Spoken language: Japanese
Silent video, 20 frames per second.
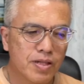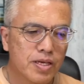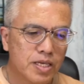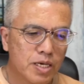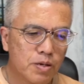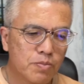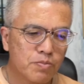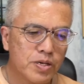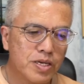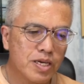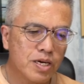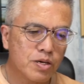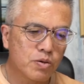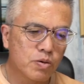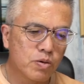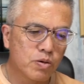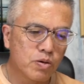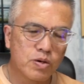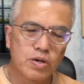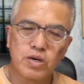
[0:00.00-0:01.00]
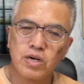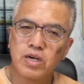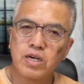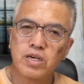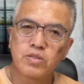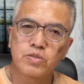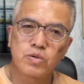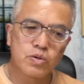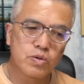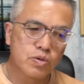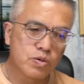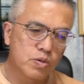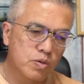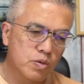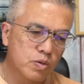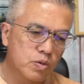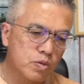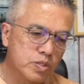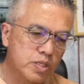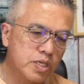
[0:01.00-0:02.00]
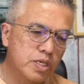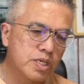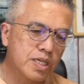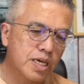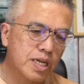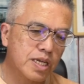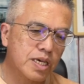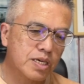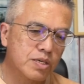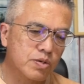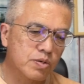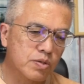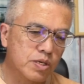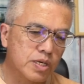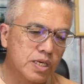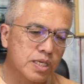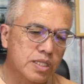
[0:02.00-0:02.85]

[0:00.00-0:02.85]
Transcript: やっぱりD700 の